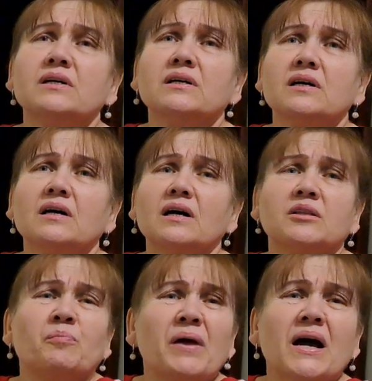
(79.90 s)
напрягаться.
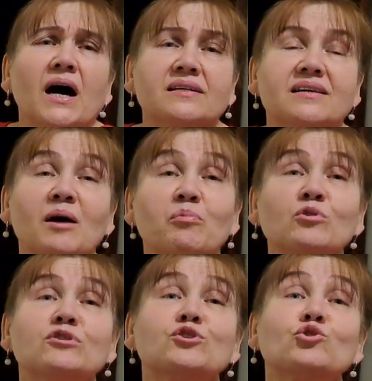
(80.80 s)
Напрягаться. А я
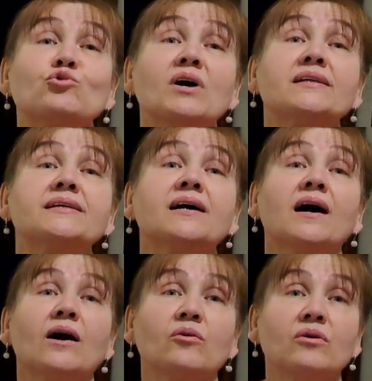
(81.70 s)
просто сижу и
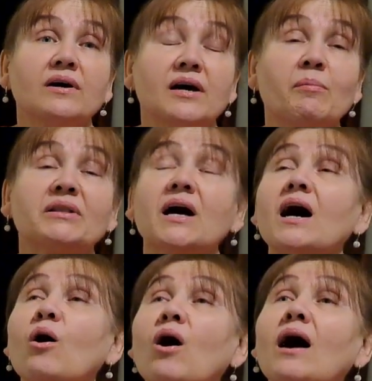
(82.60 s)
отдыхаю. Ребята,
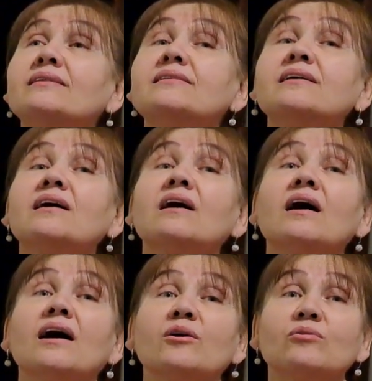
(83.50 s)

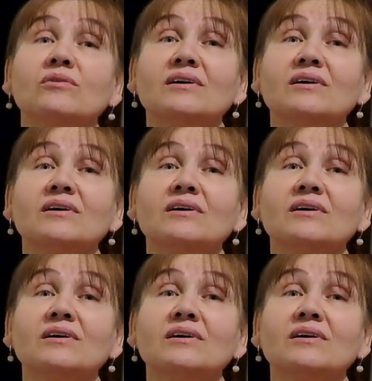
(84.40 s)
Отдыхаю.